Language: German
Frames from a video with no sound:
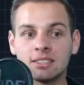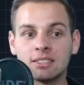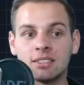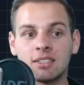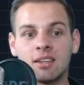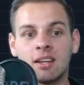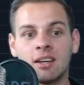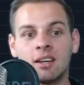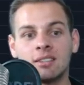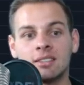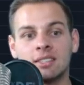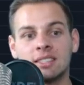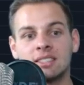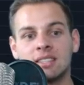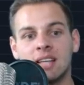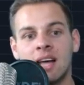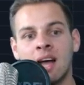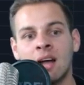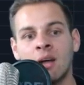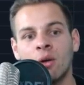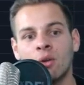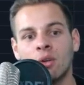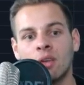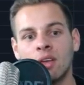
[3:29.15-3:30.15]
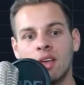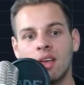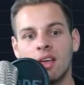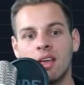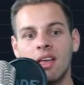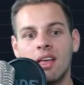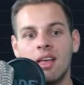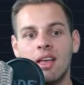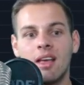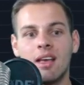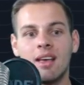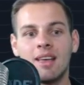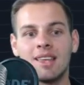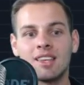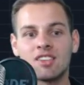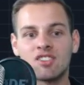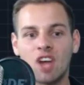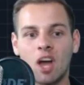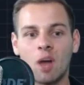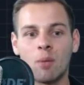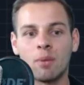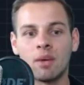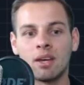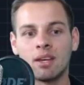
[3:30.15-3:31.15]
sondern die sagen, okay, ich
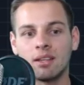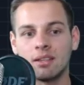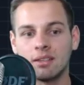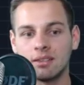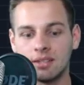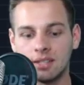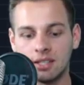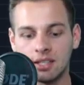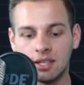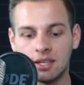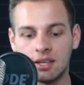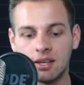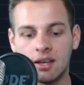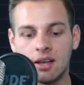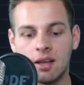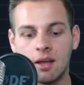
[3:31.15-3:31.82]
schaue mir die